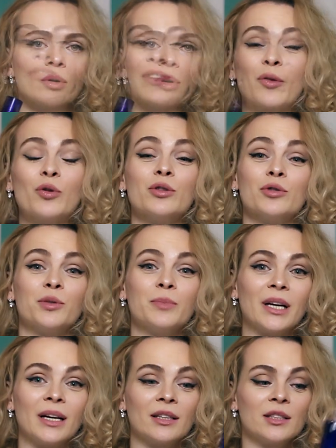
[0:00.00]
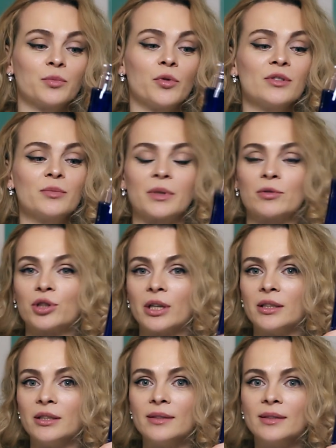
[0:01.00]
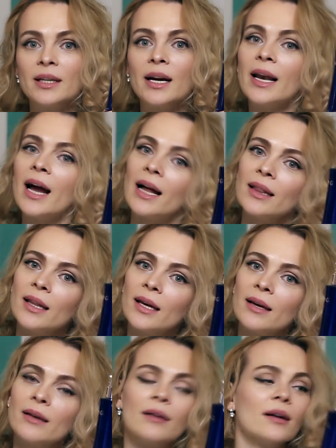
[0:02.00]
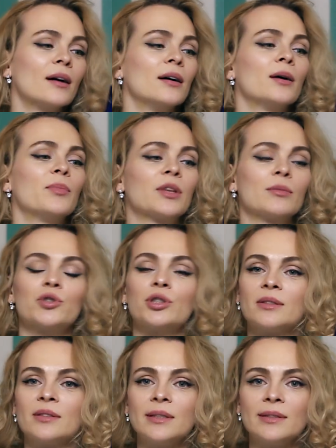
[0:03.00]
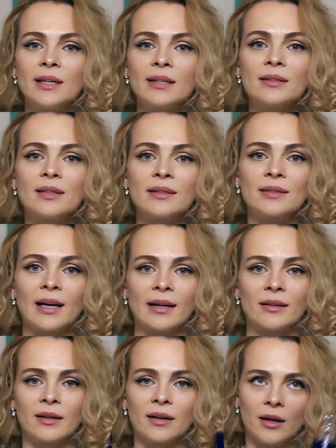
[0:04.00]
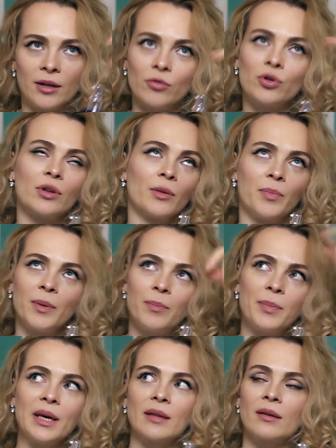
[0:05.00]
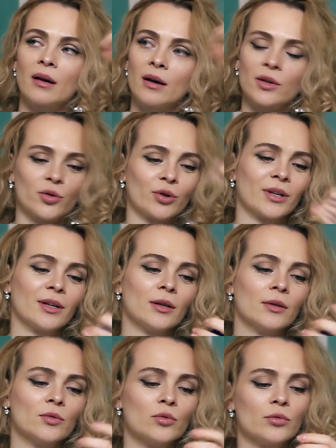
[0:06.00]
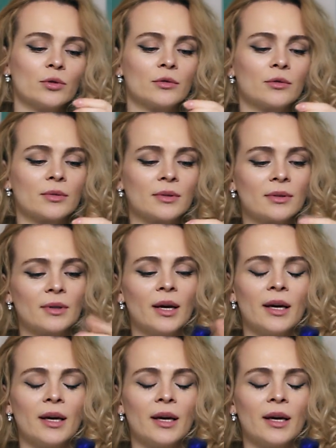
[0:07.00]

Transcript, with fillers: Эти флаконы очень приятно использовать, потому что они стеклянные, а, потому что здесь есть дозатор, а не вот эта пипетка, которая, ну вот, э,